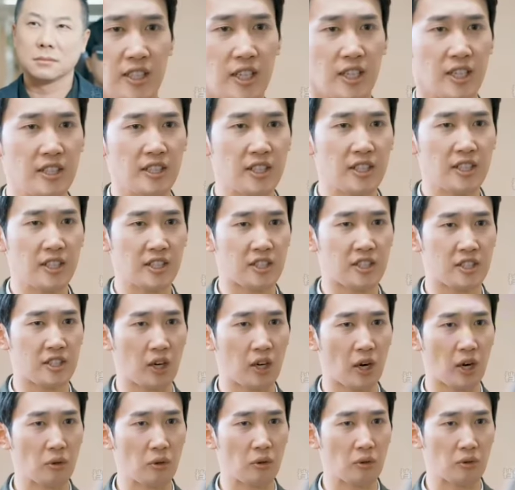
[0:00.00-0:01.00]
Gadis kecil
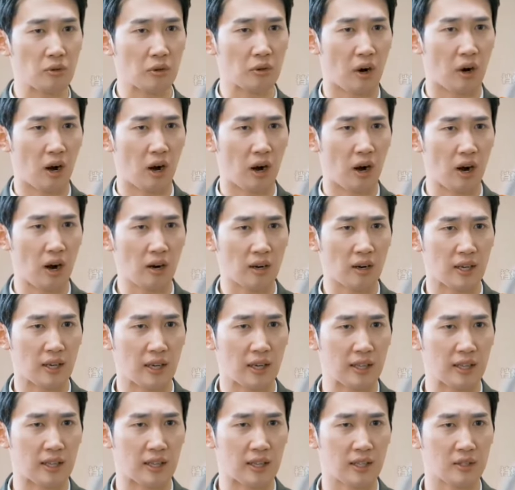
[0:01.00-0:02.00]
memberikan sum-sum
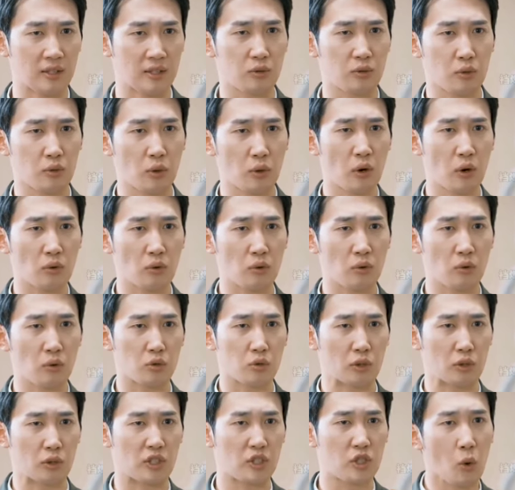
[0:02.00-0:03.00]
tulangnya. Untuk
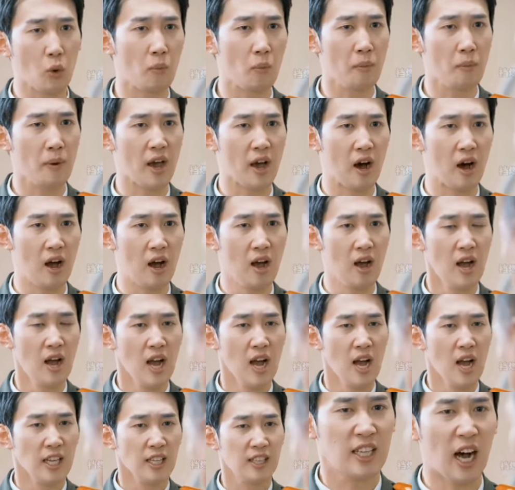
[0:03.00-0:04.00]
menyelamatkan nyawa.
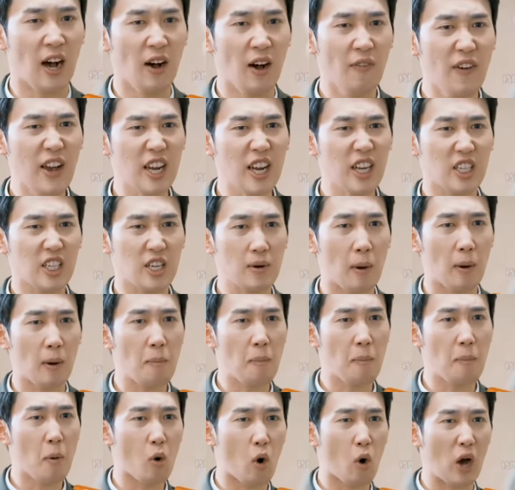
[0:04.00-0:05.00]
Mengapa dia
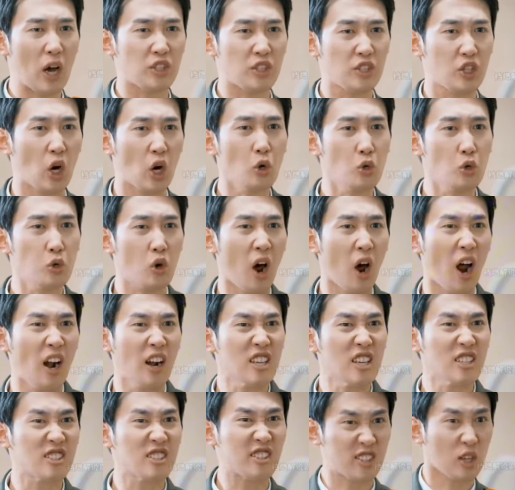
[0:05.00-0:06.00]
tidak peduli?
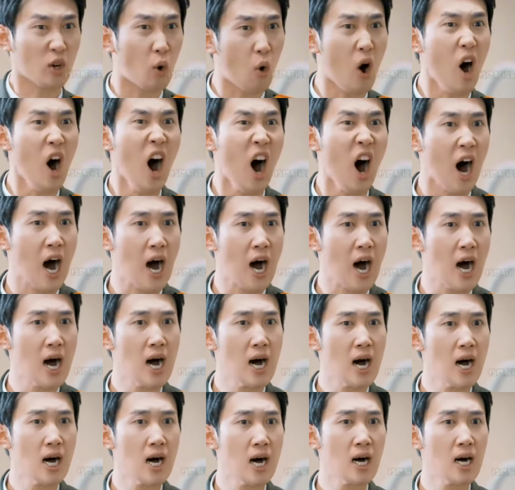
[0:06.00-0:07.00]
Nasib gadis kecil itu.